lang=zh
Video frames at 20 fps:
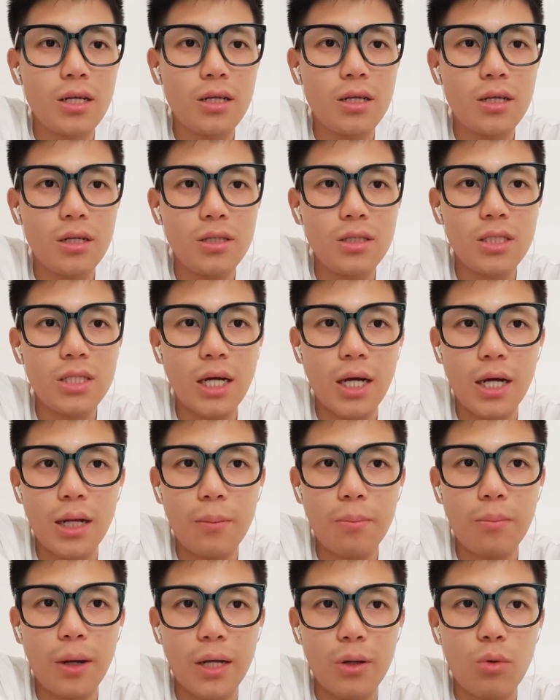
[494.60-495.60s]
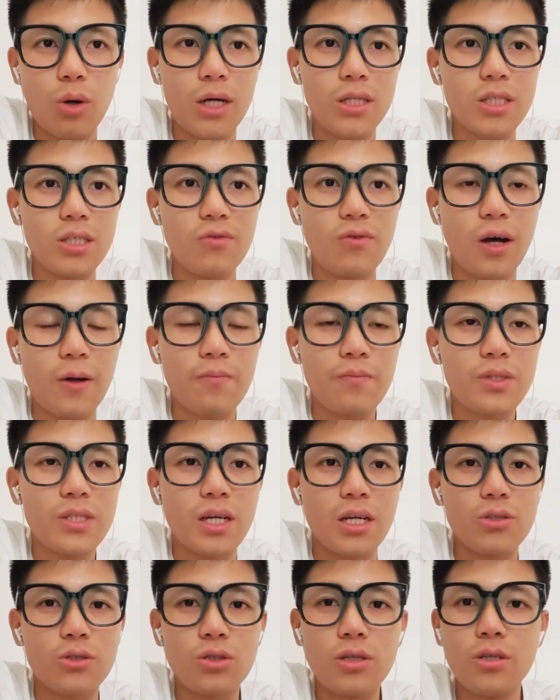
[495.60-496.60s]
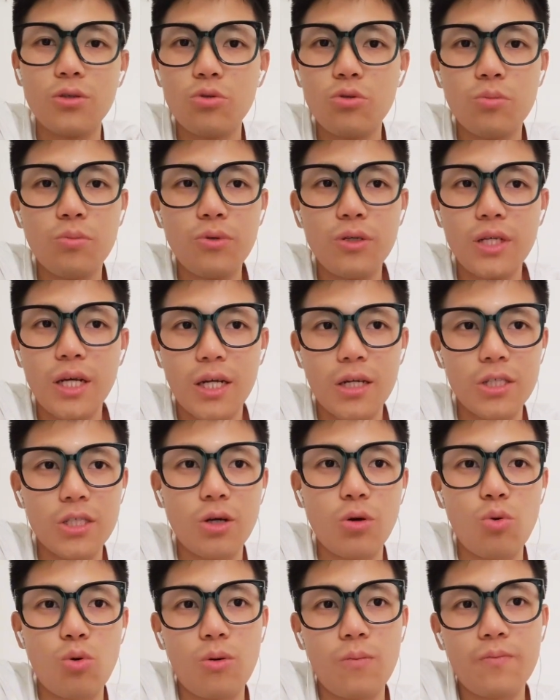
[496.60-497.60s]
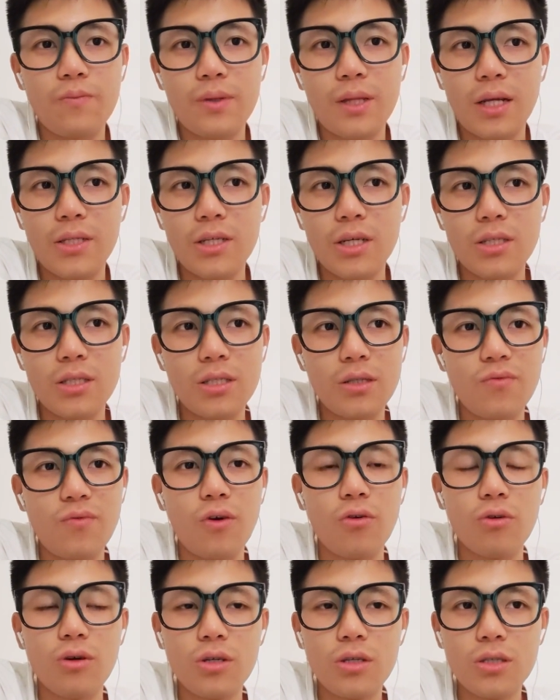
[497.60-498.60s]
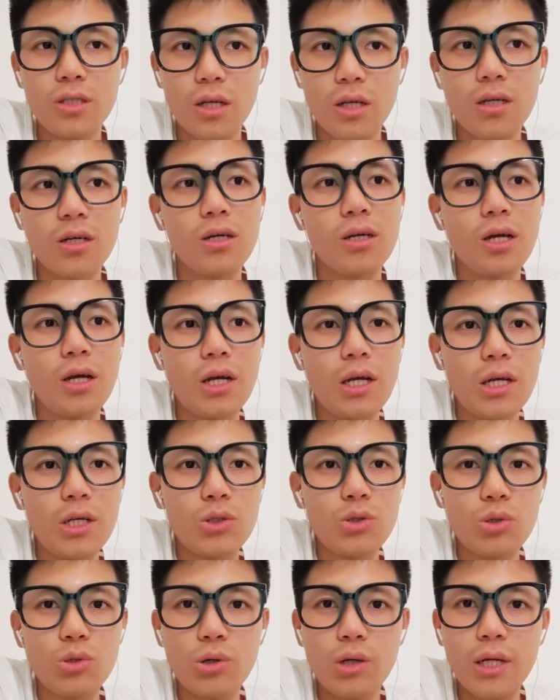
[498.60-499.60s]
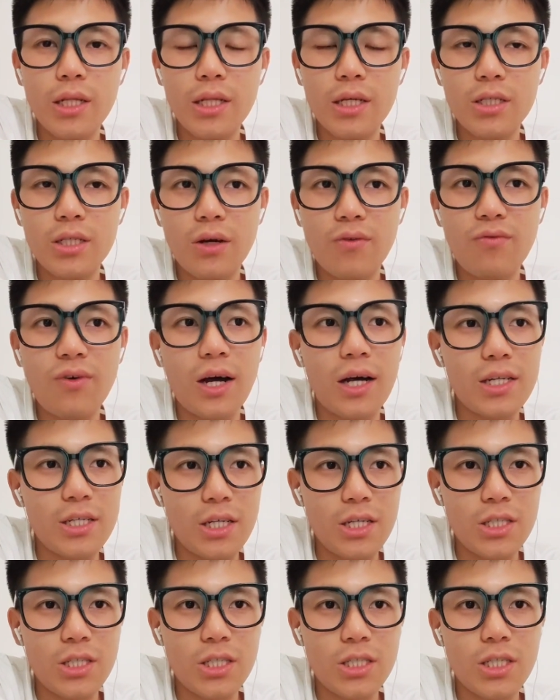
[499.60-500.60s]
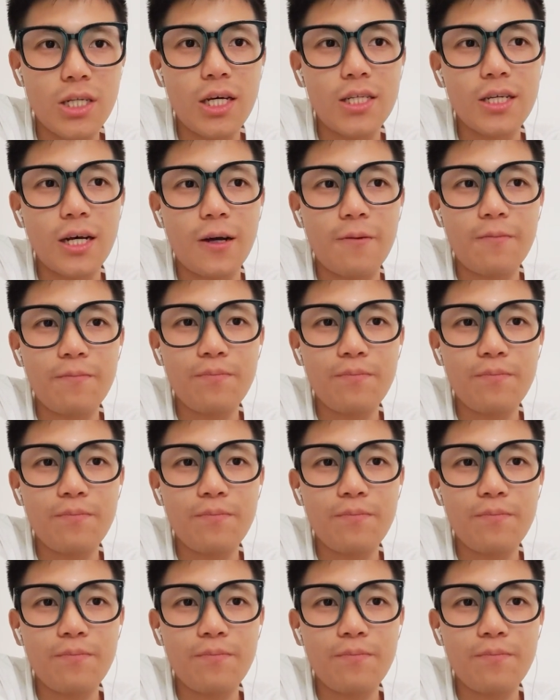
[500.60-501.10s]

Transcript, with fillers: 更加百花齐放，展现出不一样的效果。大家是否认可？说说您的想法，也谢谢大家。